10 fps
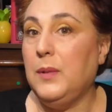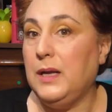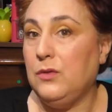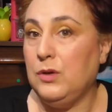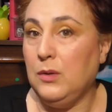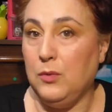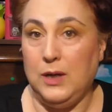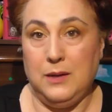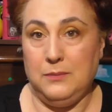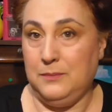Parece una
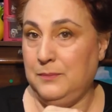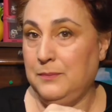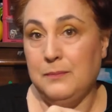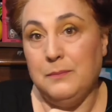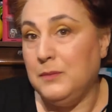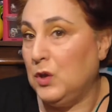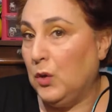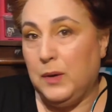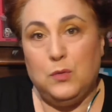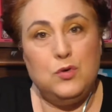abuela.
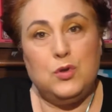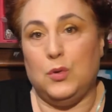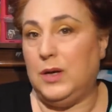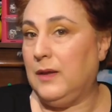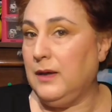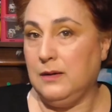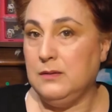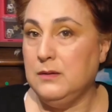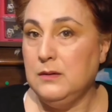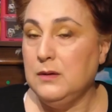No me gustó nada.
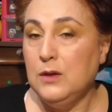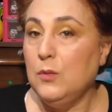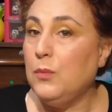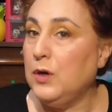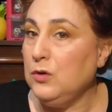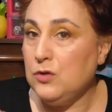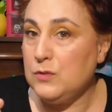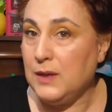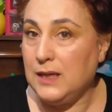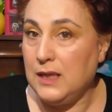Ponen
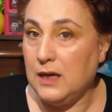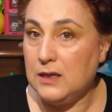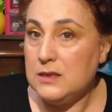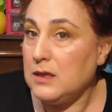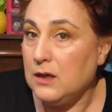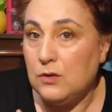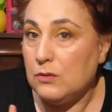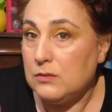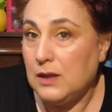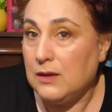unos maquillajes que
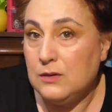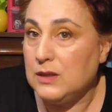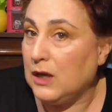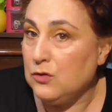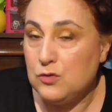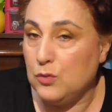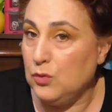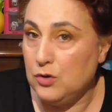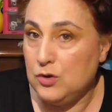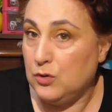no, tan, tan
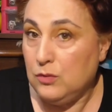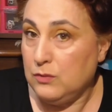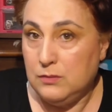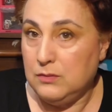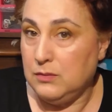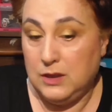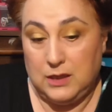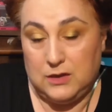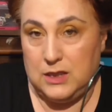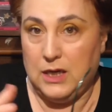oscuros no. Ni
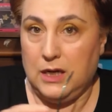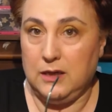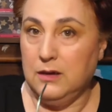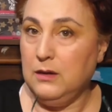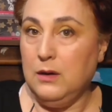que sean,